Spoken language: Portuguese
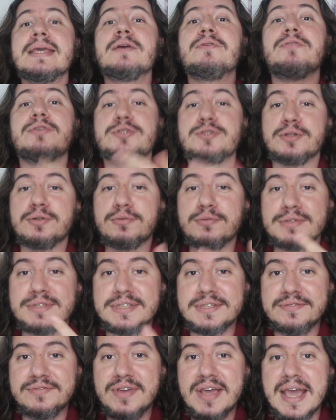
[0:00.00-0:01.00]
que eu vejo
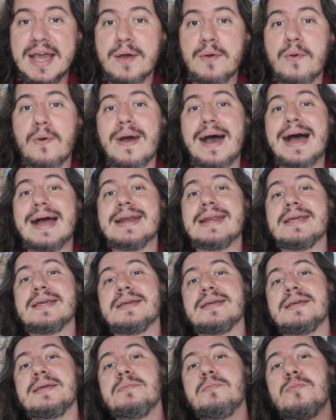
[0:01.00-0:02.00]
inclusive
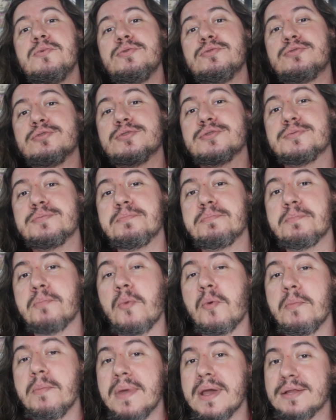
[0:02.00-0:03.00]
ecoarem em muitos
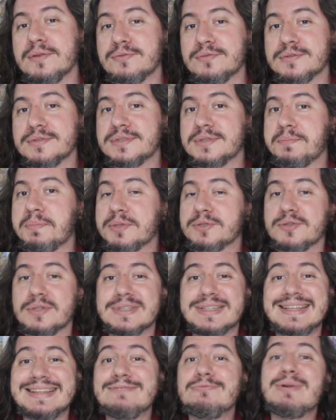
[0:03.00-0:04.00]
momentos em
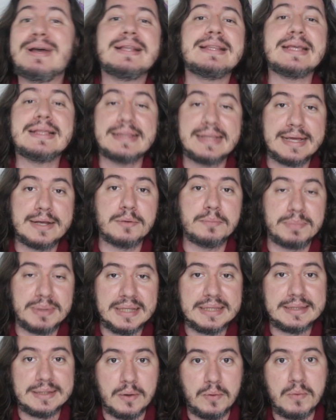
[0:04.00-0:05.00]
pessoas que nunca nem leram
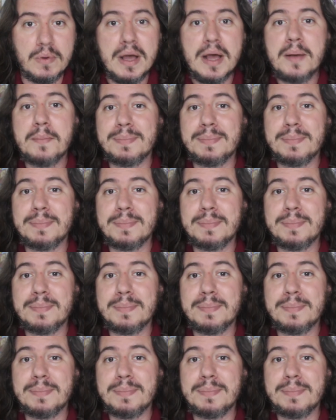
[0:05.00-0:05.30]
Platão.